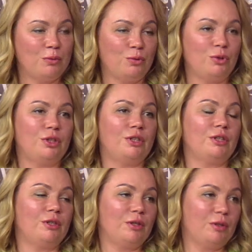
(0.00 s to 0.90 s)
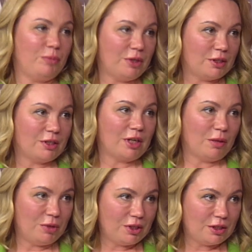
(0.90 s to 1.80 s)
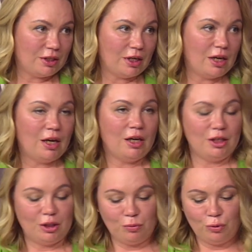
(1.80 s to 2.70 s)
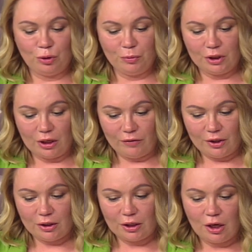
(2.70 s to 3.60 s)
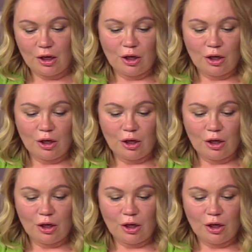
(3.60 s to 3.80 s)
будет э, без комиссии, это будет мгновенно.